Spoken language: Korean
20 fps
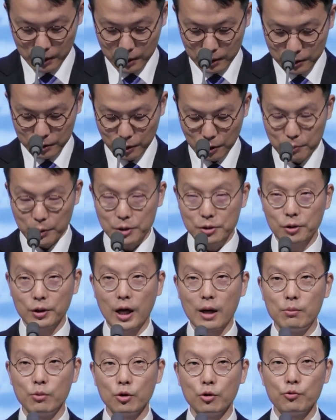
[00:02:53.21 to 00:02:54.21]
그러면서도
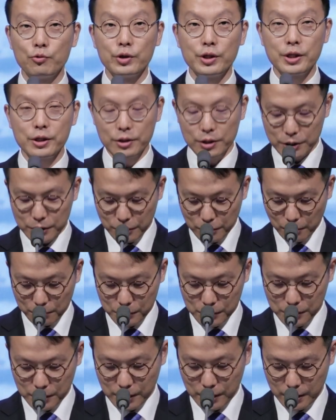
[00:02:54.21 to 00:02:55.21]
아무런 위기 의식
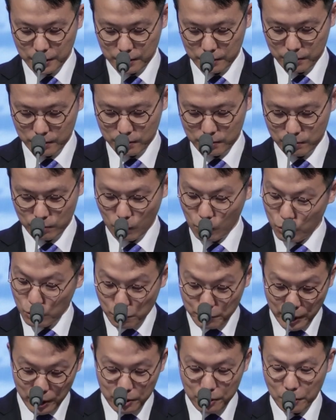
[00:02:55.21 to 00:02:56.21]
없이 뭐 오늘
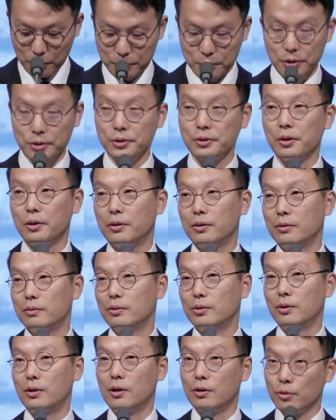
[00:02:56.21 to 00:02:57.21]
별일 없었어.
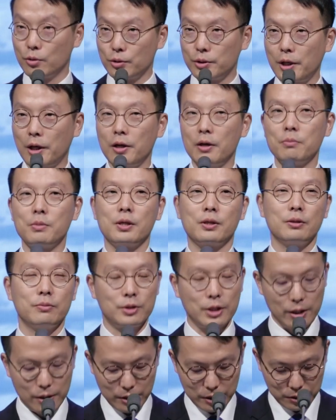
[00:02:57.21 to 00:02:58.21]
어우 생각만큼
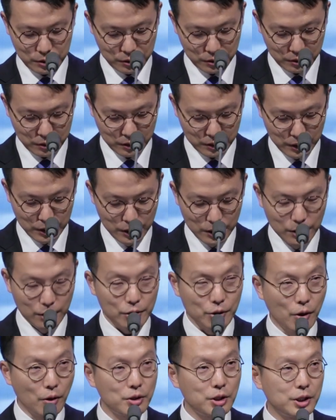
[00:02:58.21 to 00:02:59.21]
잘 됐어.
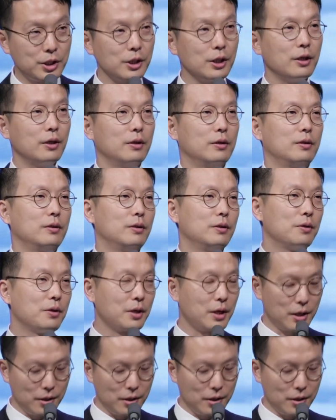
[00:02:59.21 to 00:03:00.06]
역시 이렇게